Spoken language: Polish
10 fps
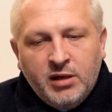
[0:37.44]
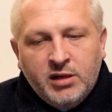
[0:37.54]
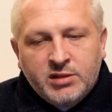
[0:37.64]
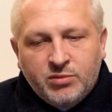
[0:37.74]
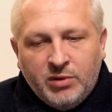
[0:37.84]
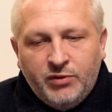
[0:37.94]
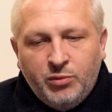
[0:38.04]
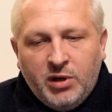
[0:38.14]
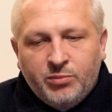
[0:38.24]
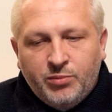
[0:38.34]

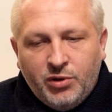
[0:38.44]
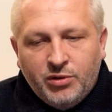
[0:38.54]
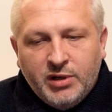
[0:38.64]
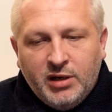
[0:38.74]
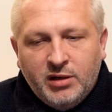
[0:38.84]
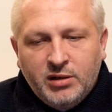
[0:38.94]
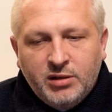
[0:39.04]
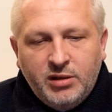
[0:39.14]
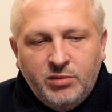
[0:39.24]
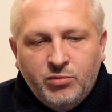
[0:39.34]
sławiła Boga
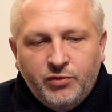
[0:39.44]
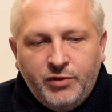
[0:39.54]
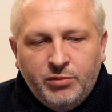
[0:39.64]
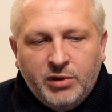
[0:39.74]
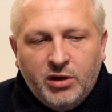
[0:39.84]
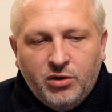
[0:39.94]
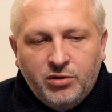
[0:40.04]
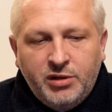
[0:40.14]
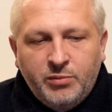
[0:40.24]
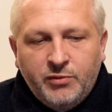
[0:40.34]
i mówiła
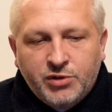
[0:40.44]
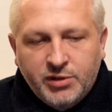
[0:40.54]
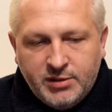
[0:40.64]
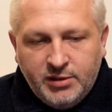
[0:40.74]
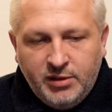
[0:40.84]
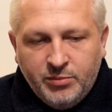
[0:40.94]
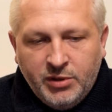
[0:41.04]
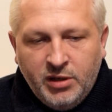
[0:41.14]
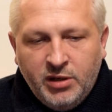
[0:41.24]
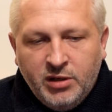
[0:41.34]
o nim
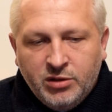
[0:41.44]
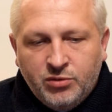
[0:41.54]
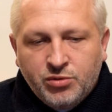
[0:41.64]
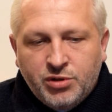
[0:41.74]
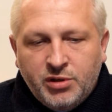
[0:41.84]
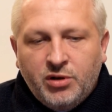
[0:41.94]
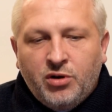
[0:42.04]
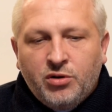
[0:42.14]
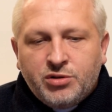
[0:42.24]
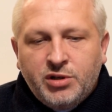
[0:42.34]
wszystkim, którzy
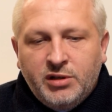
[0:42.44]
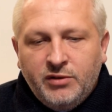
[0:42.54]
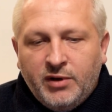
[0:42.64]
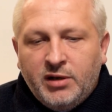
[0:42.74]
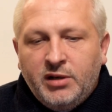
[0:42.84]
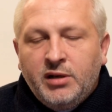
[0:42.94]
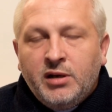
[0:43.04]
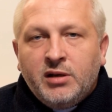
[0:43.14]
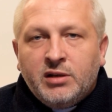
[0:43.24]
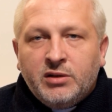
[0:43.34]
oczekiwali
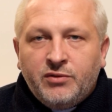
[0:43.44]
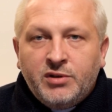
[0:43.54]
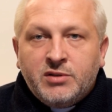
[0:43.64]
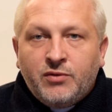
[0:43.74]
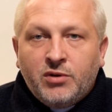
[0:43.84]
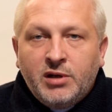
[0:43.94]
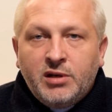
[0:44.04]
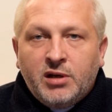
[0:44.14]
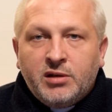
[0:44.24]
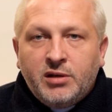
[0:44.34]

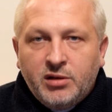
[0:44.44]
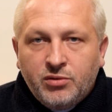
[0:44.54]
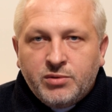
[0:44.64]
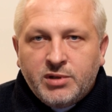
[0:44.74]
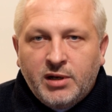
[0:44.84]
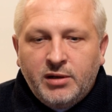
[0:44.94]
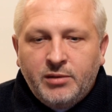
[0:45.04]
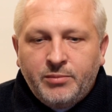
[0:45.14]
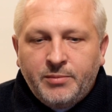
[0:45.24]
wyzwolenia Jeruzalem.